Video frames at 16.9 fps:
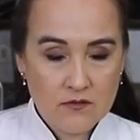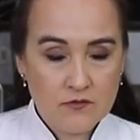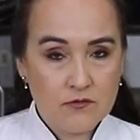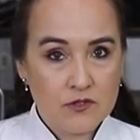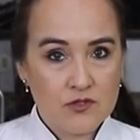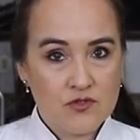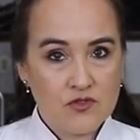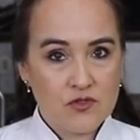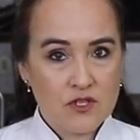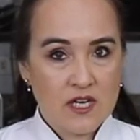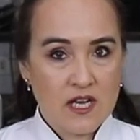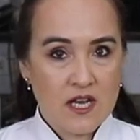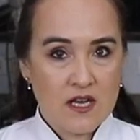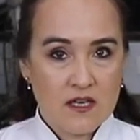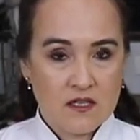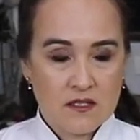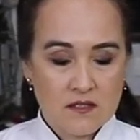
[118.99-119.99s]
Eu vou
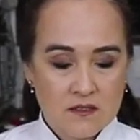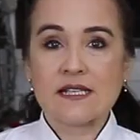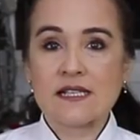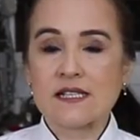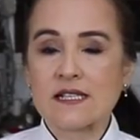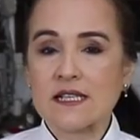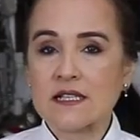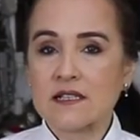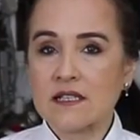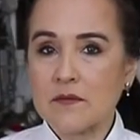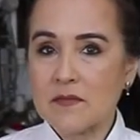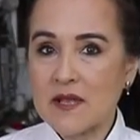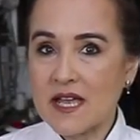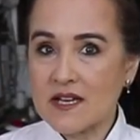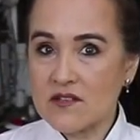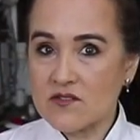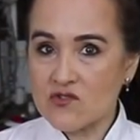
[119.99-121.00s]
adicionar 60
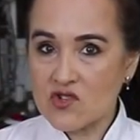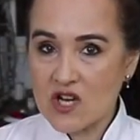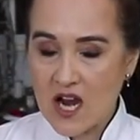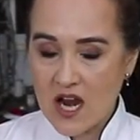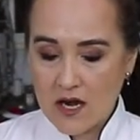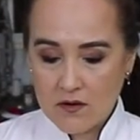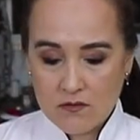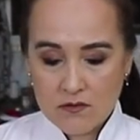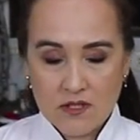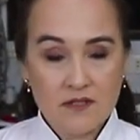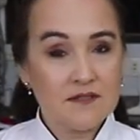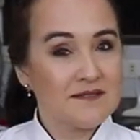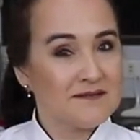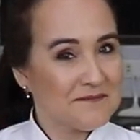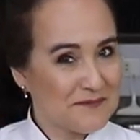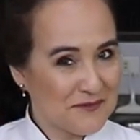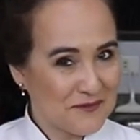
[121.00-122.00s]
ml de
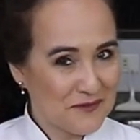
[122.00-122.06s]
água